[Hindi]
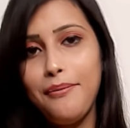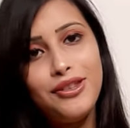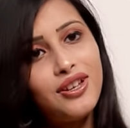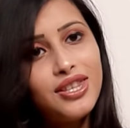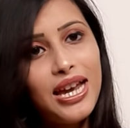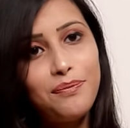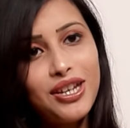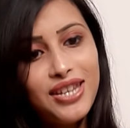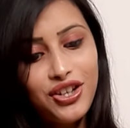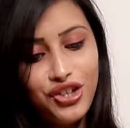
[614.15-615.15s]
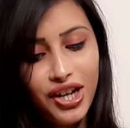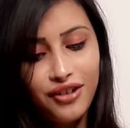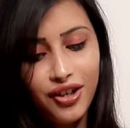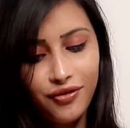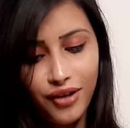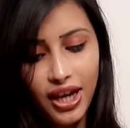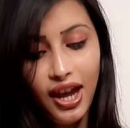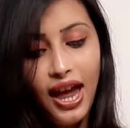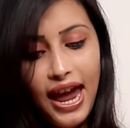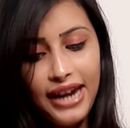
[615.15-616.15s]
अमेजोन से आपके साथ शेयर करूंगी
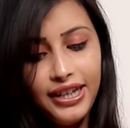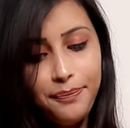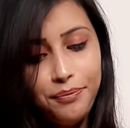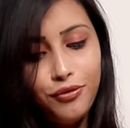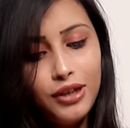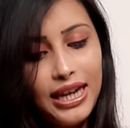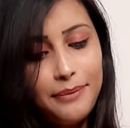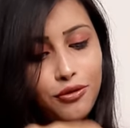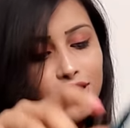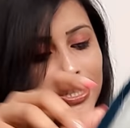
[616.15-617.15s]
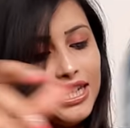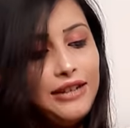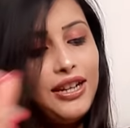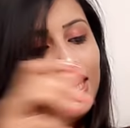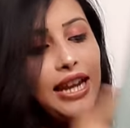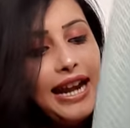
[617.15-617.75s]
एंड ये पूरी आपको सी ग्रीन